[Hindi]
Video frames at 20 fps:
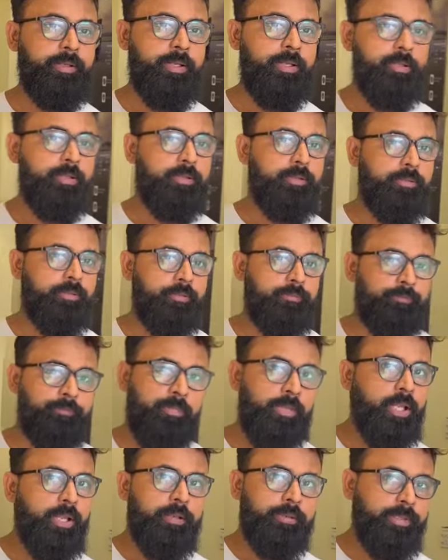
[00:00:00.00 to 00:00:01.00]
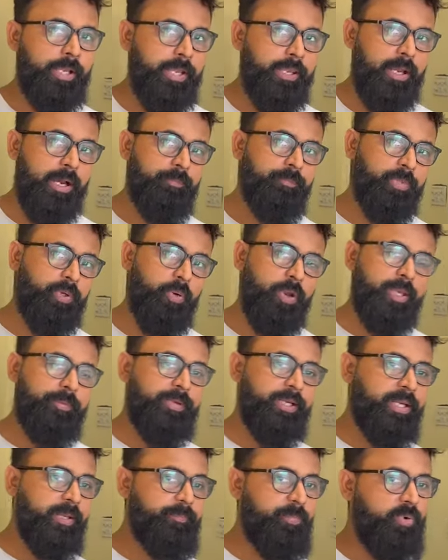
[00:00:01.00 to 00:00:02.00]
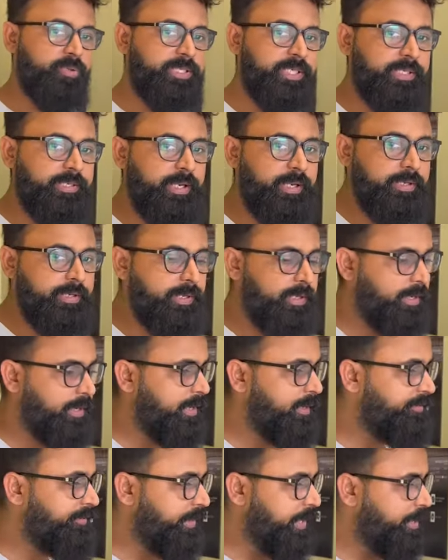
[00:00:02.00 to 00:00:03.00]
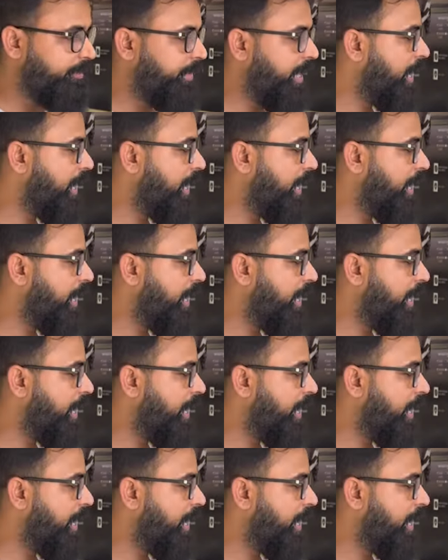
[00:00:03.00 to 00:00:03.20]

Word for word: मतलब कोई पैसा नहीं लिया जाएगा नहीं हम कोई भी डिपॉजिट नहीं ले रहे हैं फ्री हम्म।